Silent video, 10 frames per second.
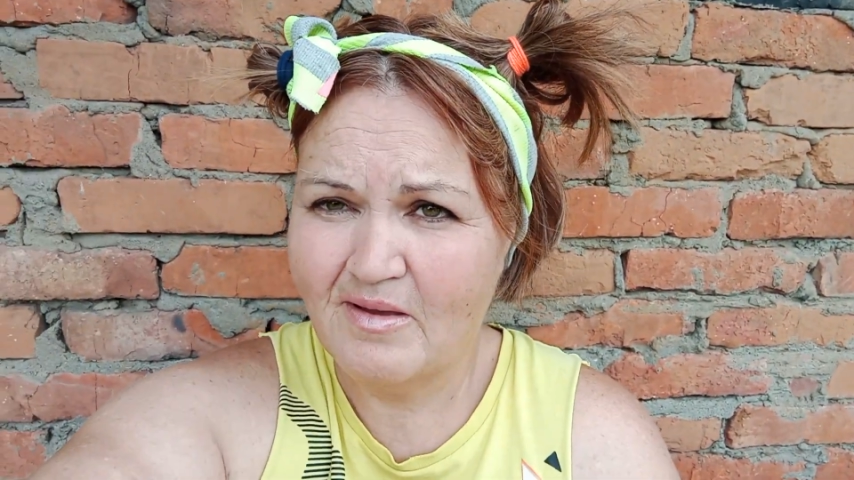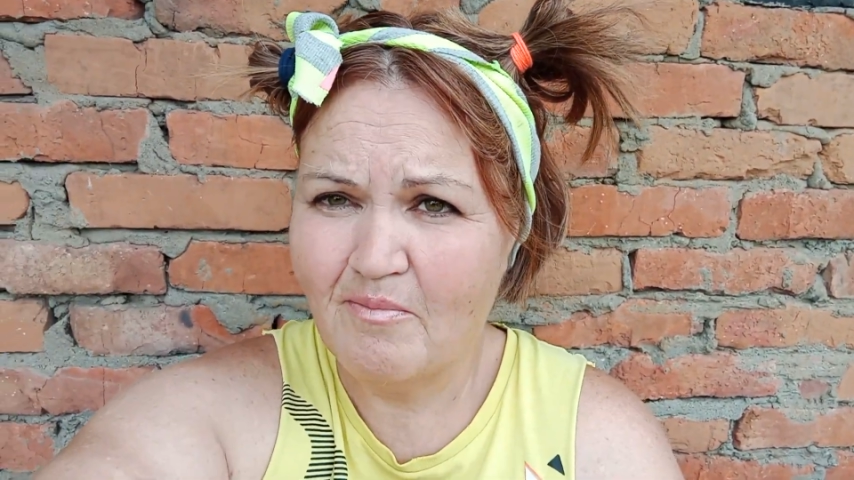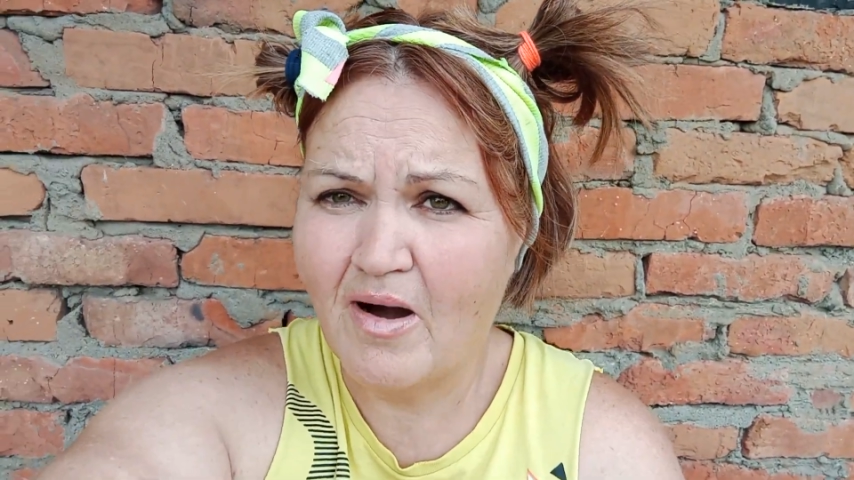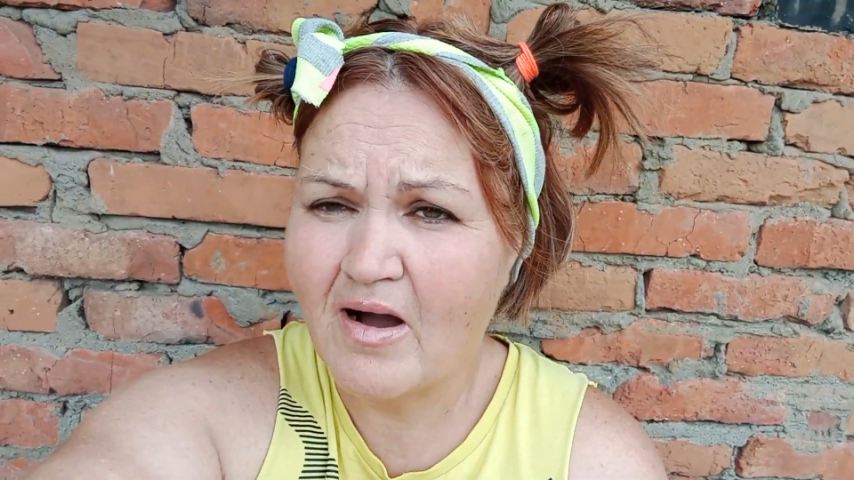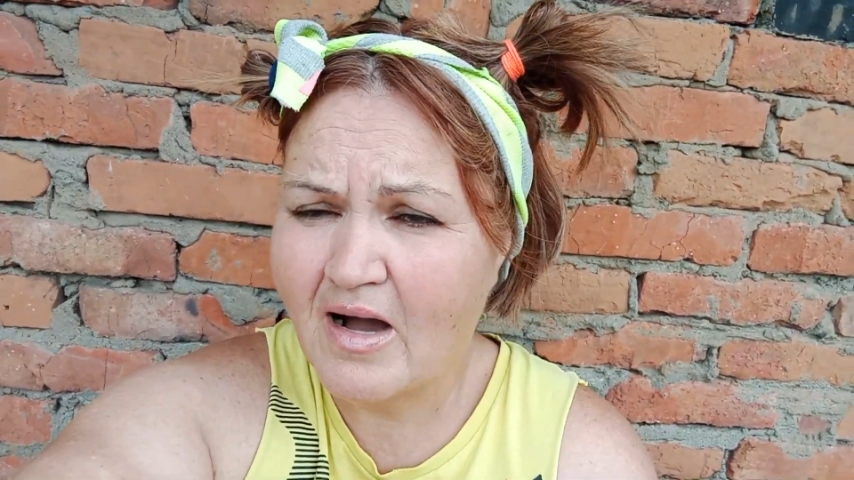
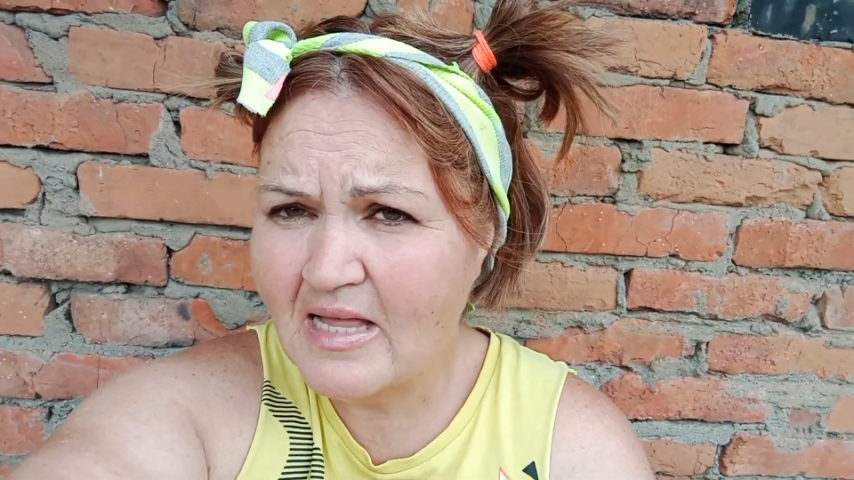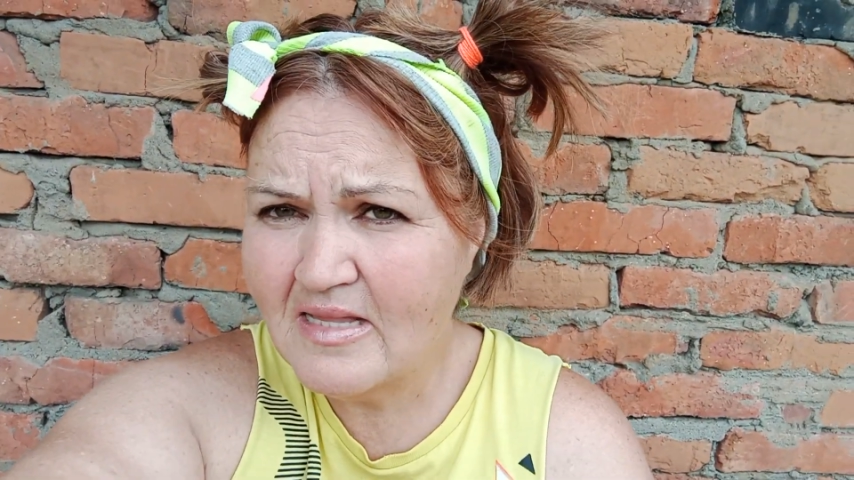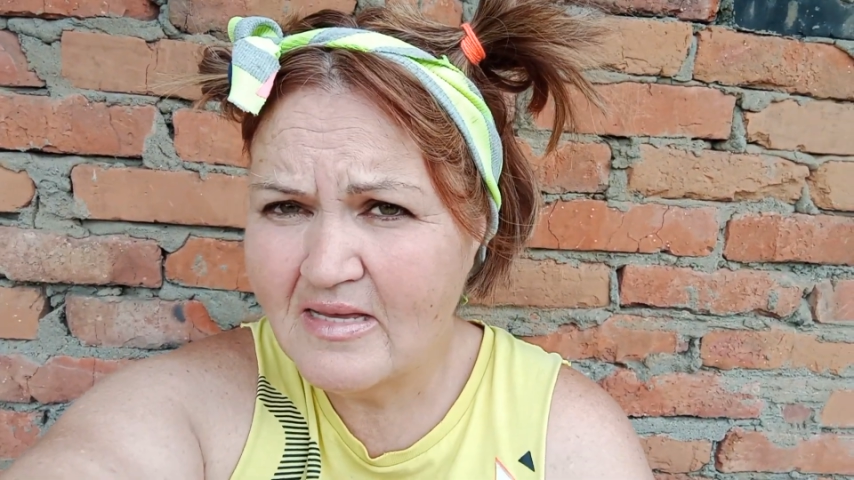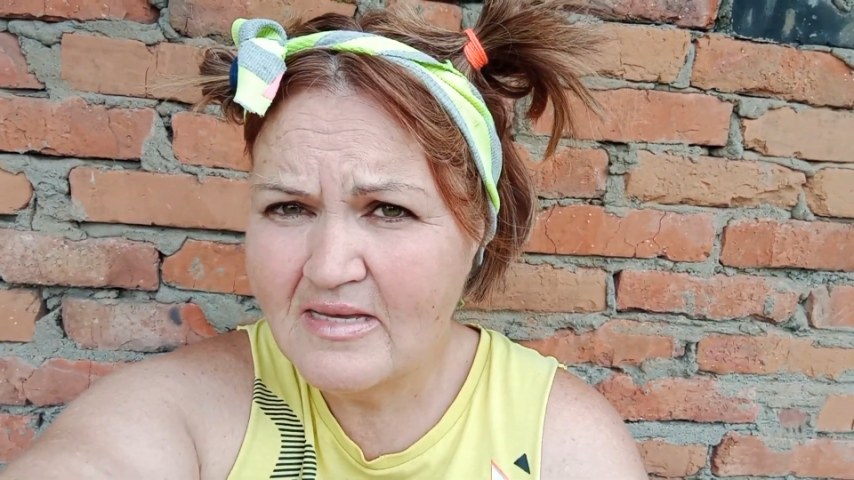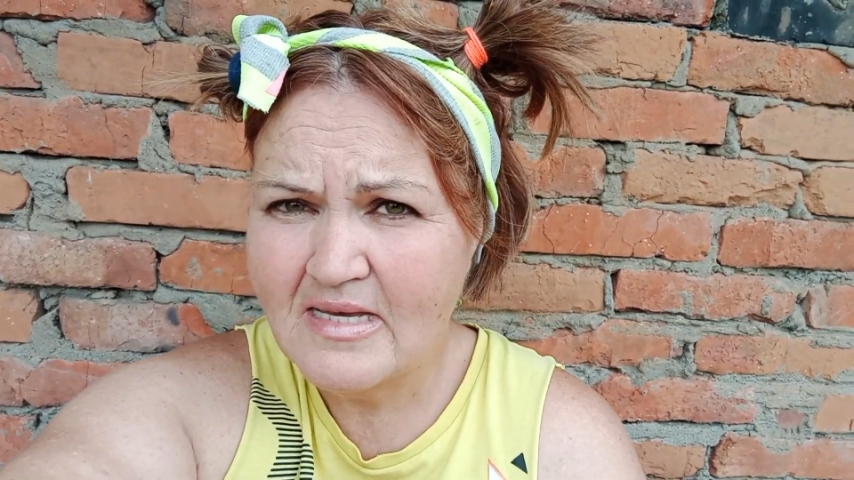
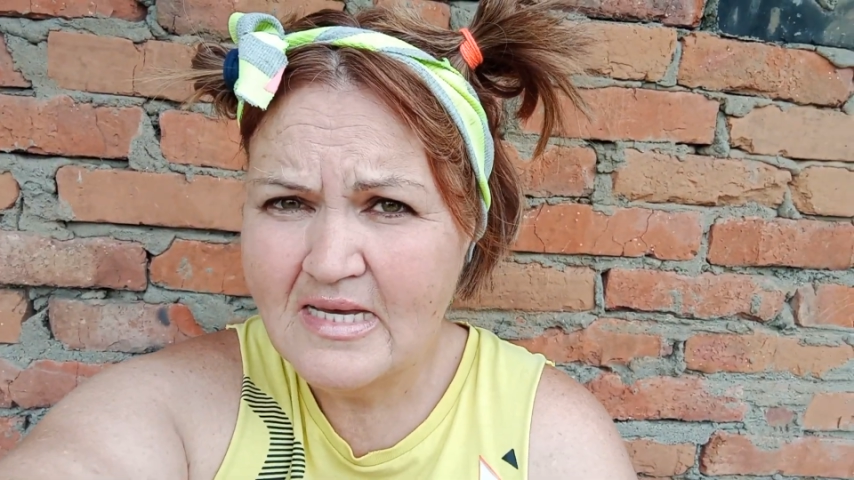Пахала